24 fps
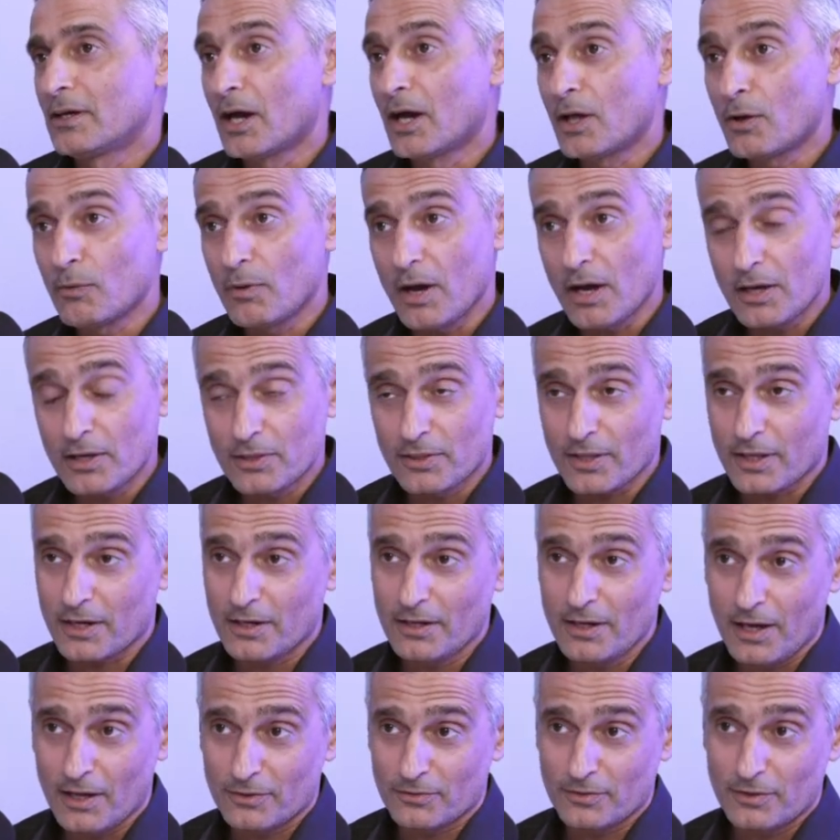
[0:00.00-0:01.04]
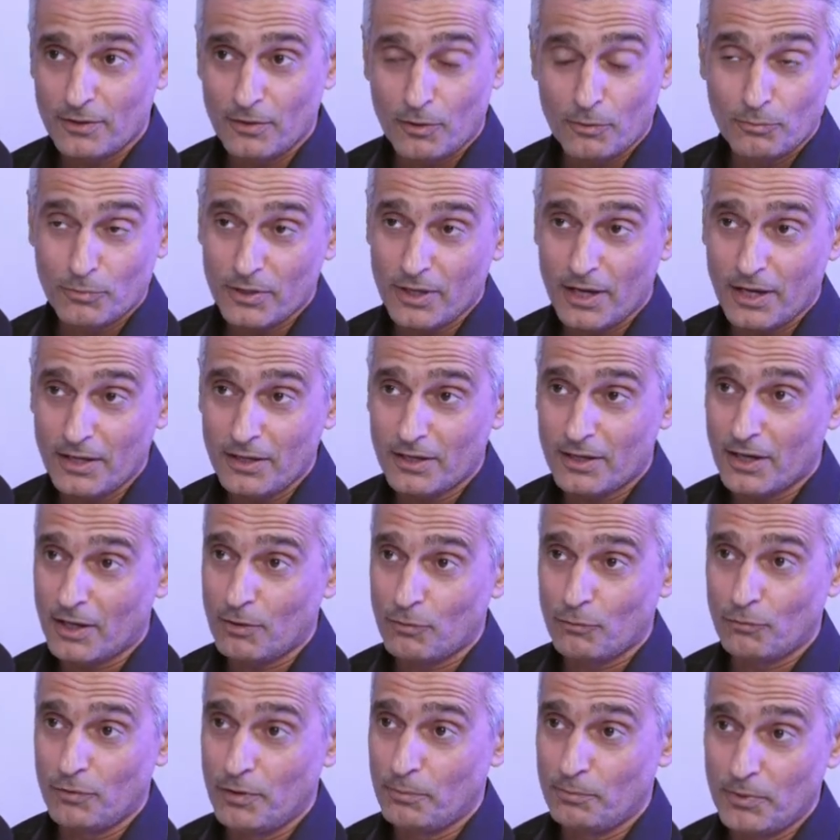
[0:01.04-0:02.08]
كانوا اكثر الناس اللي هم وياي
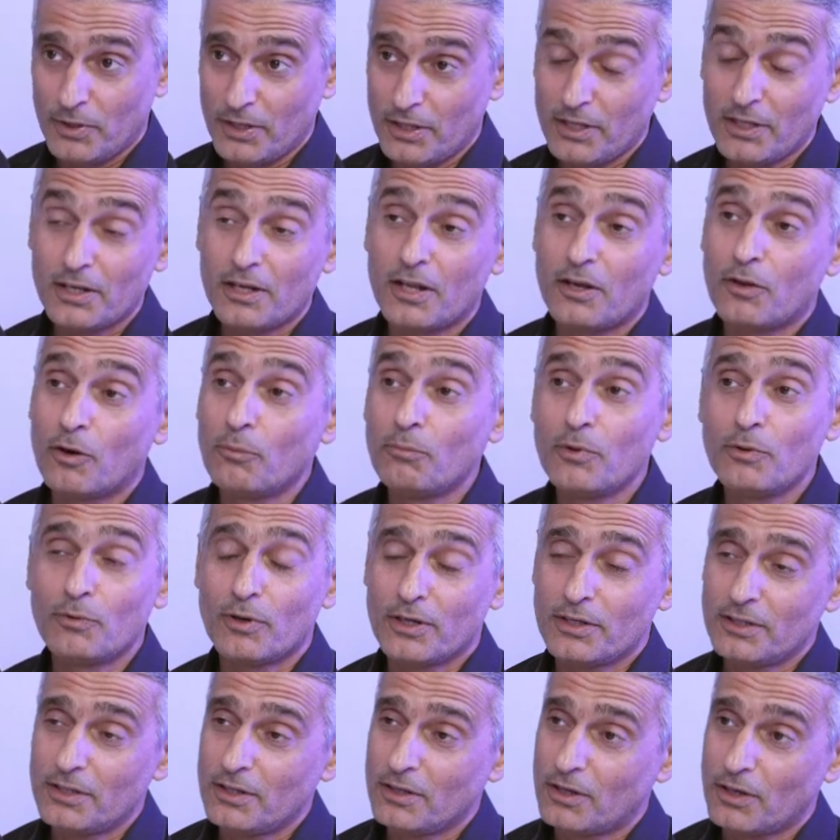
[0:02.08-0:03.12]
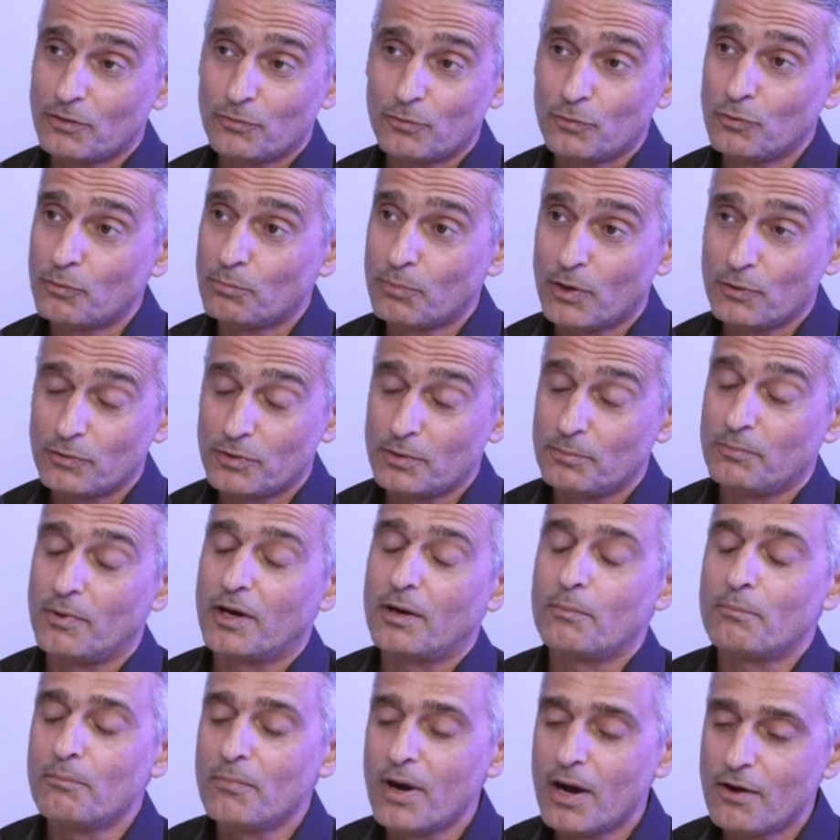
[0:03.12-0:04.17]
كانوا فلبينيين لان هم الوحيدين كانوا يسوقون ماونتن
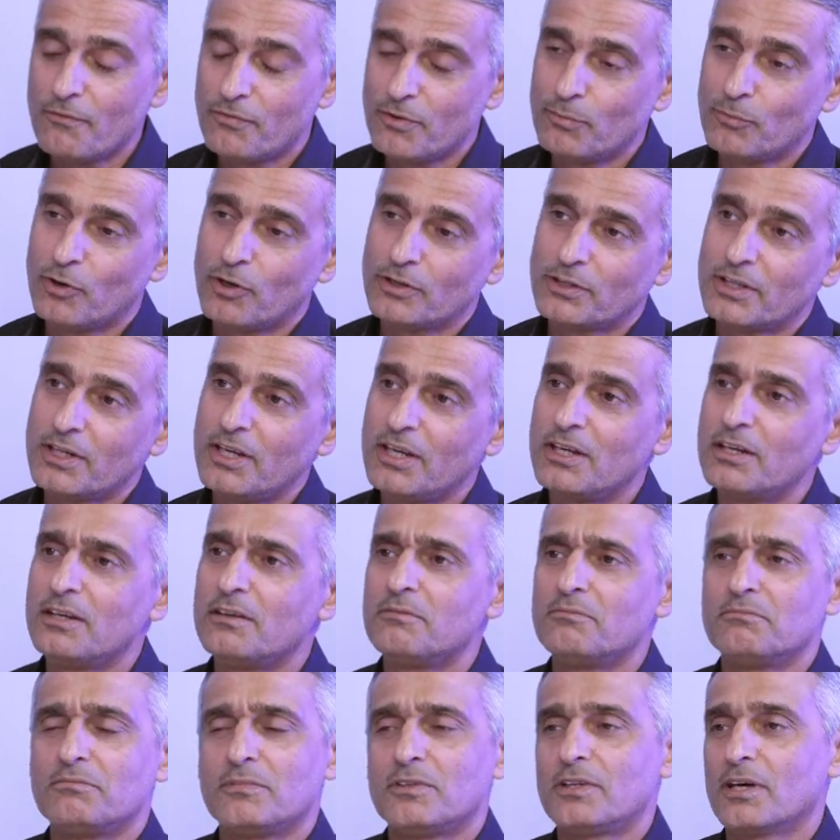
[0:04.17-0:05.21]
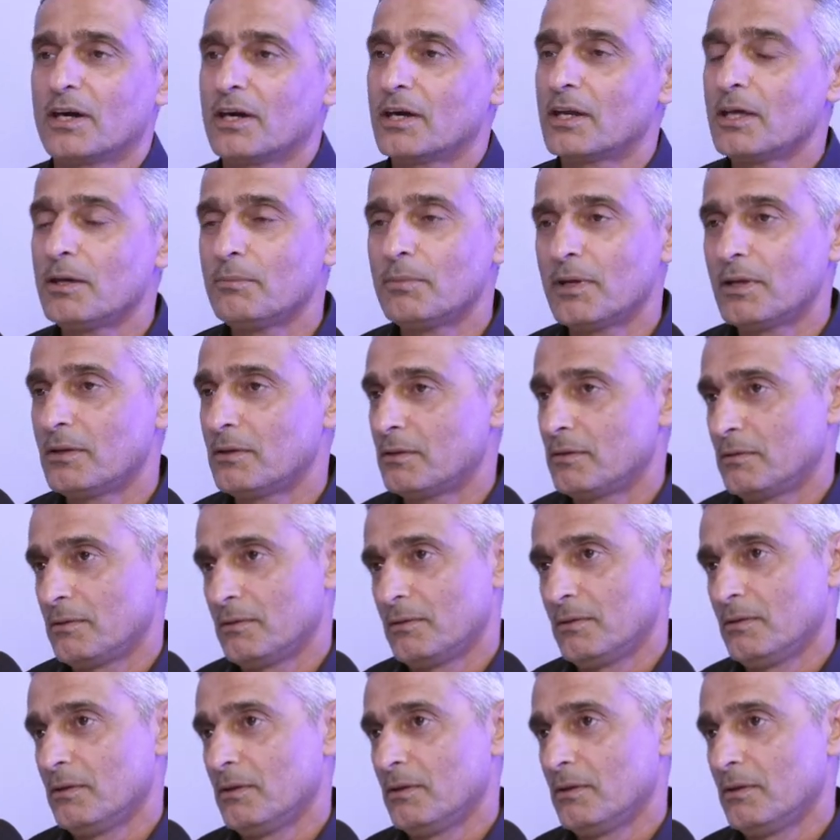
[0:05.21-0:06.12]
بايك ما في مواطنين تقريبا